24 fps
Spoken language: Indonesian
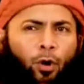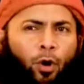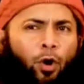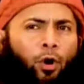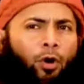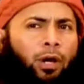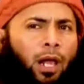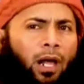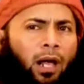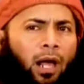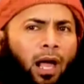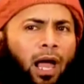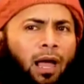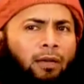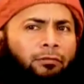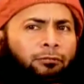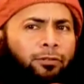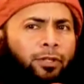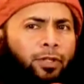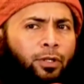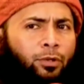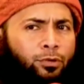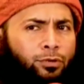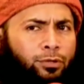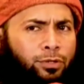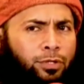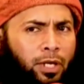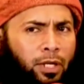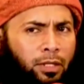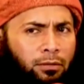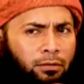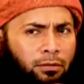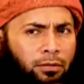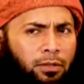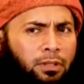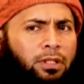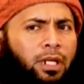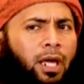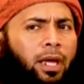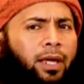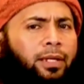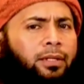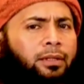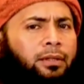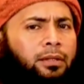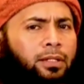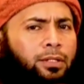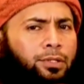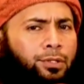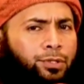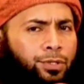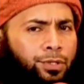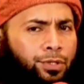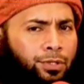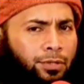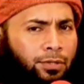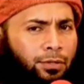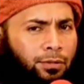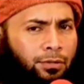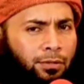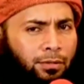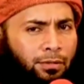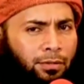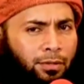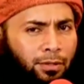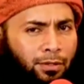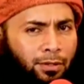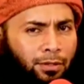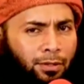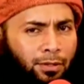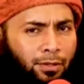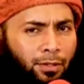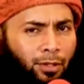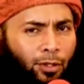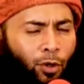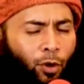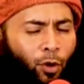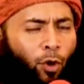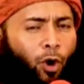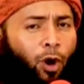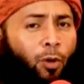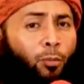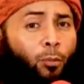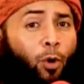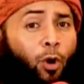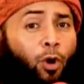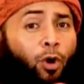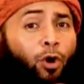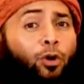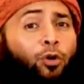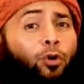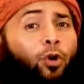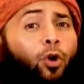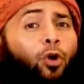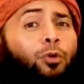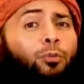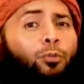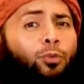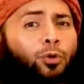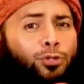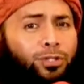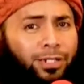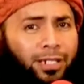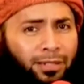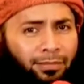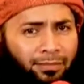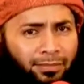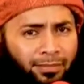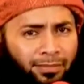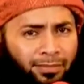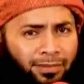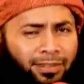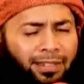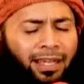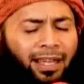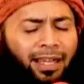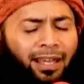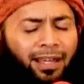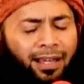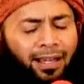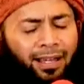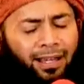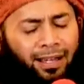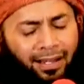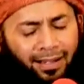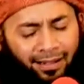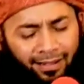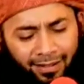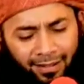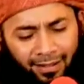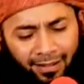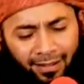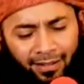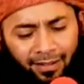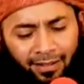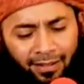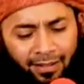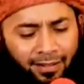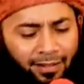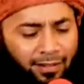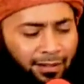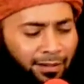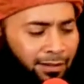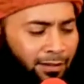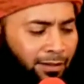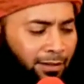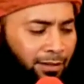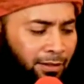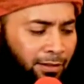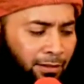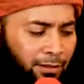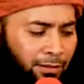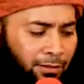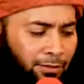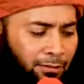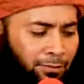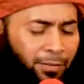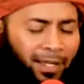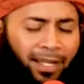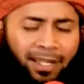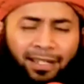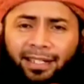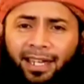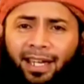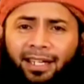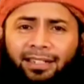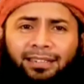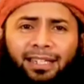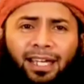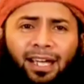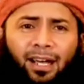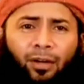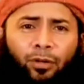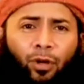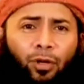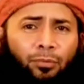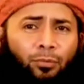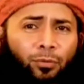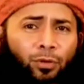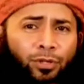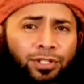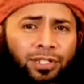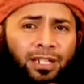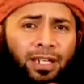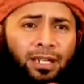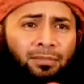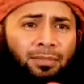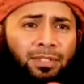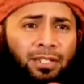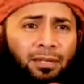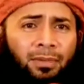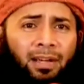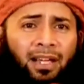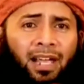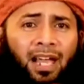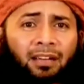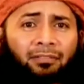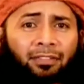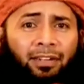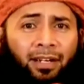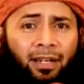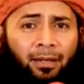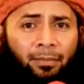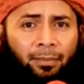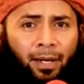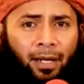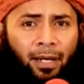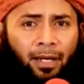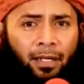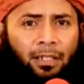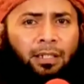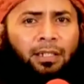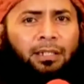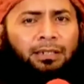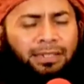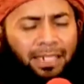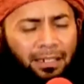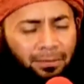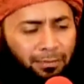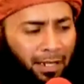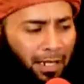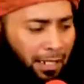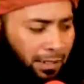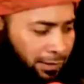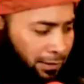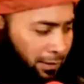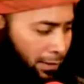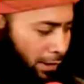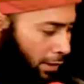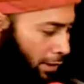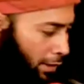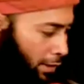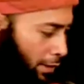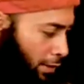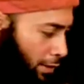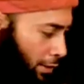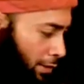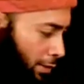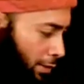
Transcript: ngomong orang kafir Ustaz, tidak etis. Ngomong non muslim. Ya. Bedanya non muslim sama kafir apa? Ya, sama aja.